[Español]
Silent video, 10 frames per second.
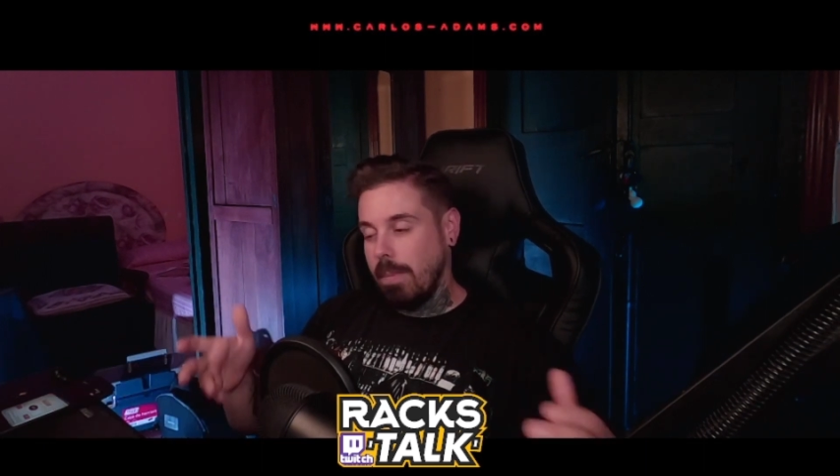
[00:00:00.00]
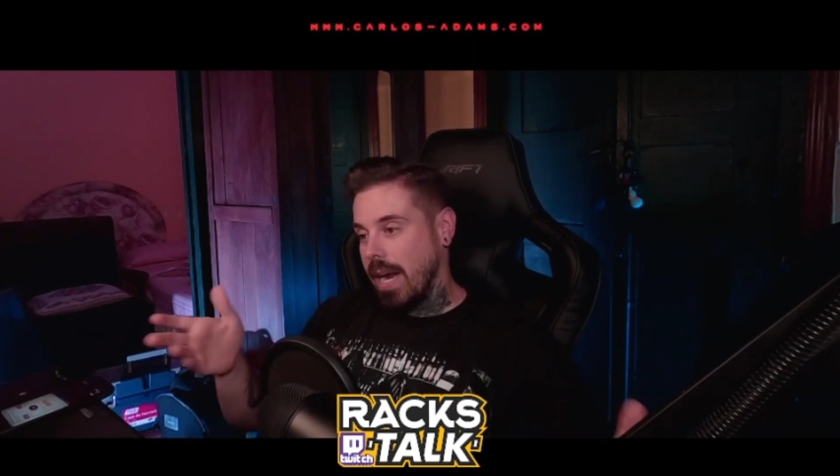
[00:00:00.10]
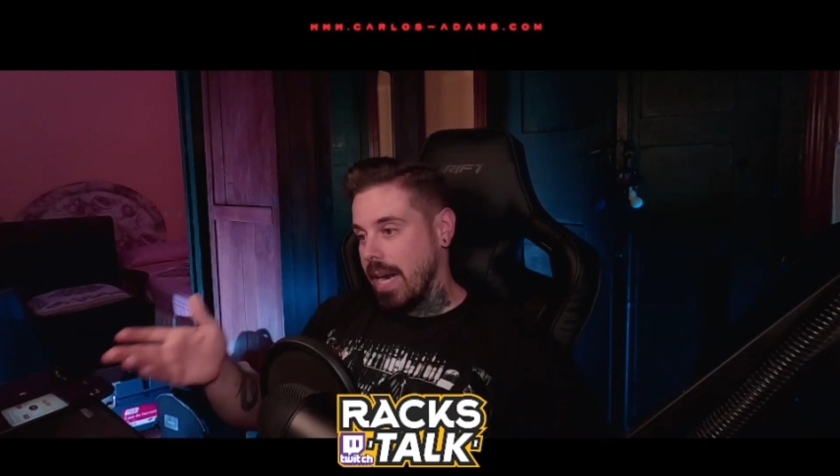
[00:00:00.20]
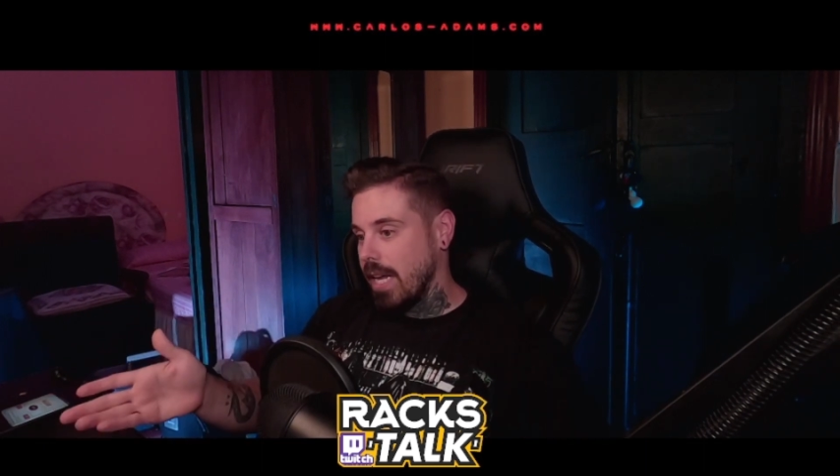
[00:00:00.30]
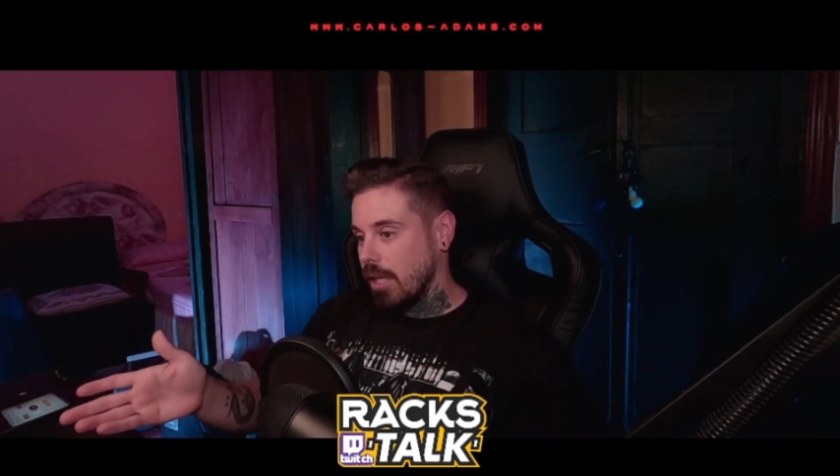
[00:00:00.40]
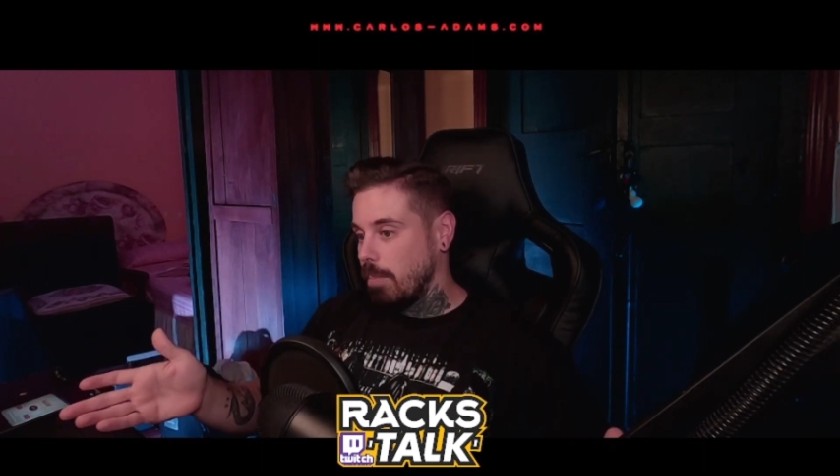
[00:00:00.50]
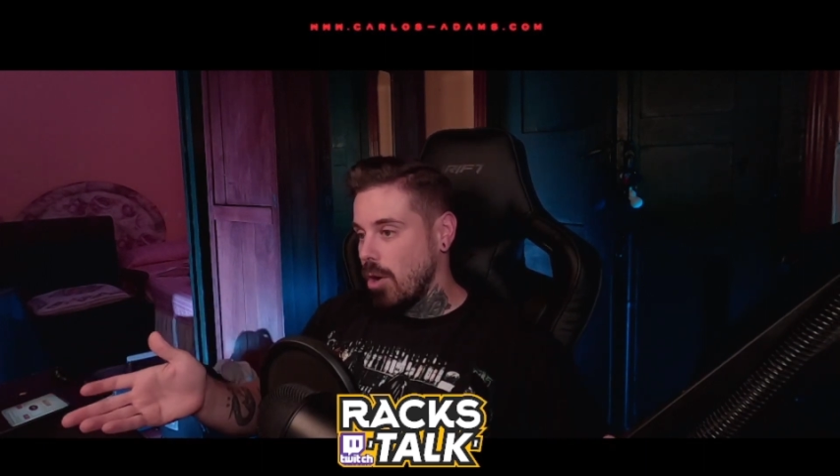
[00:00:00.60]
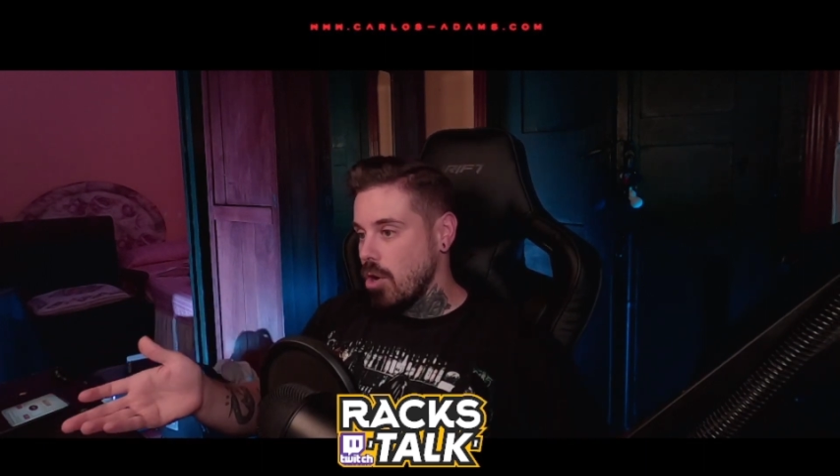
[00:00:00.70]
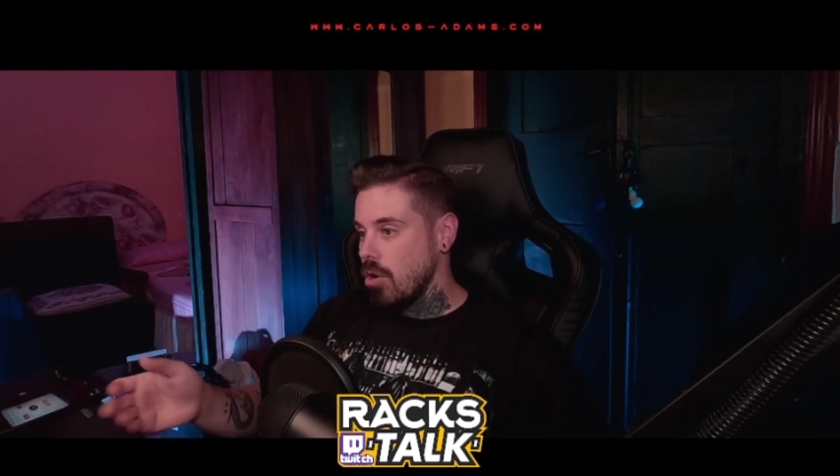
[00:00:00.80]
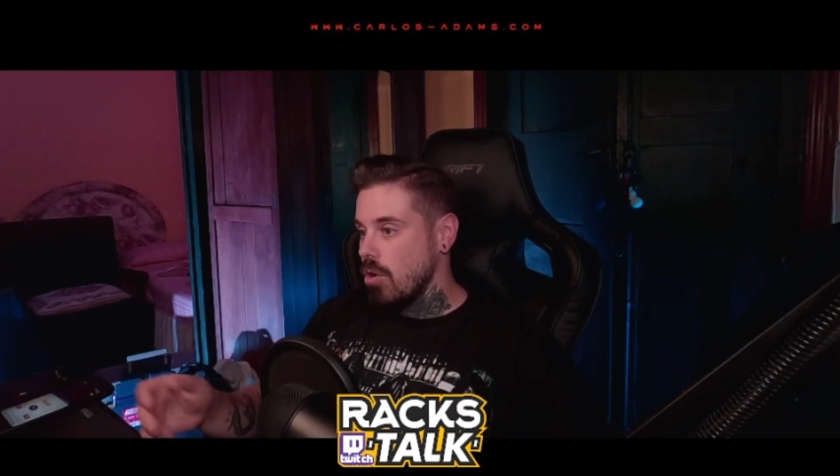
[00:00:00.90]
pagarías
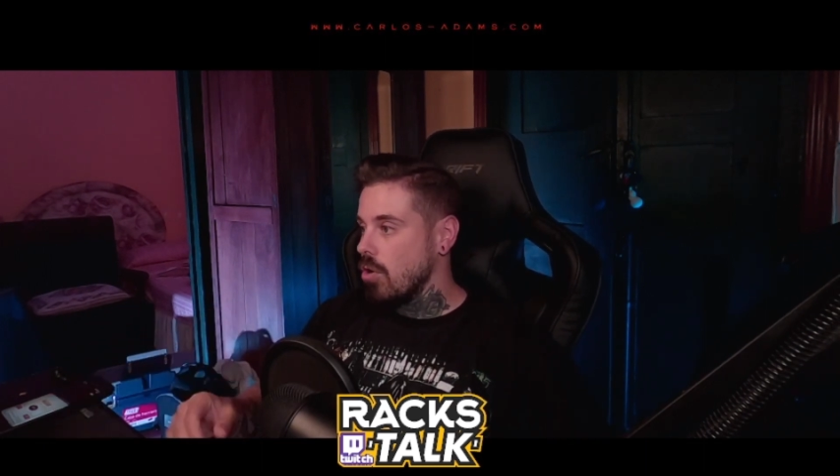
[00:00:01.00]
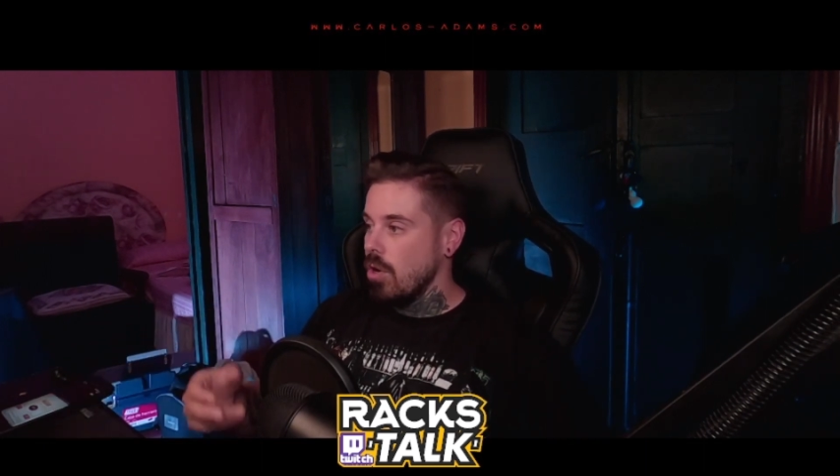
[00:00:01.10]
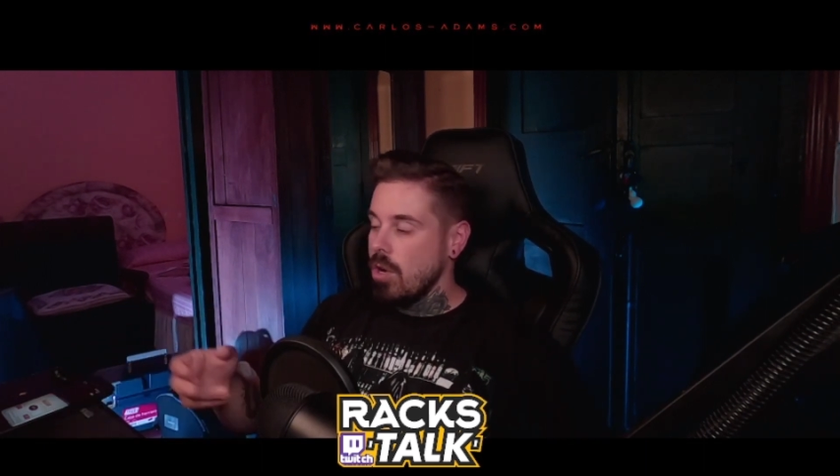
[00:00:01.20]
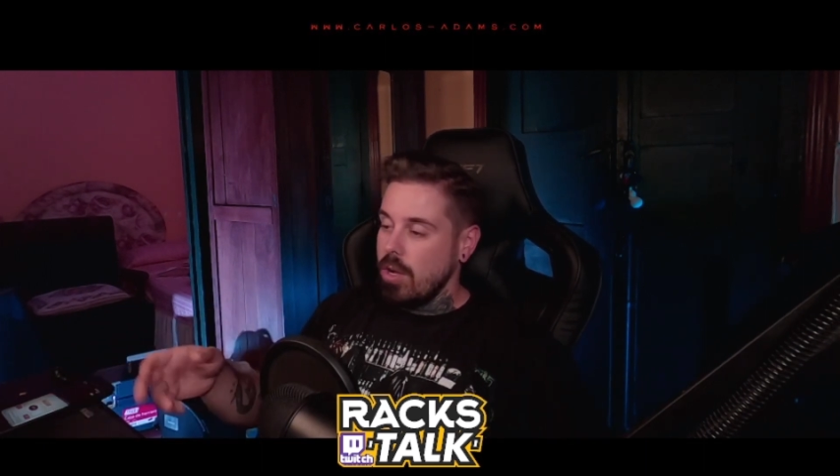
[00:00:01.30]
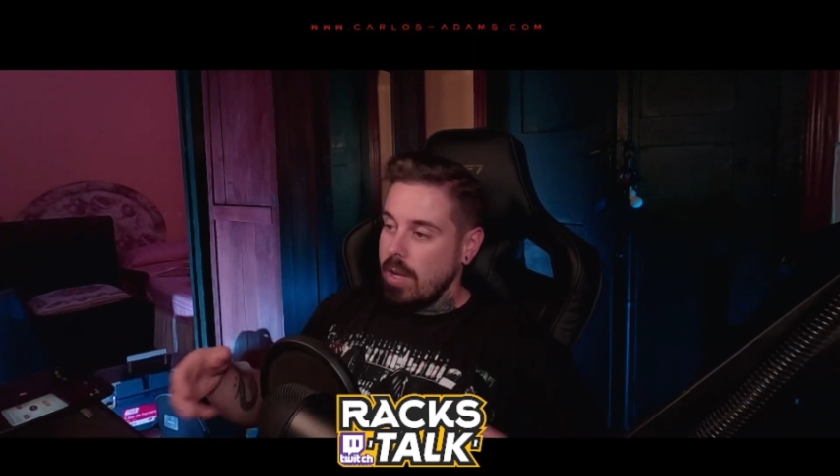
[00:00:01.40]
poco,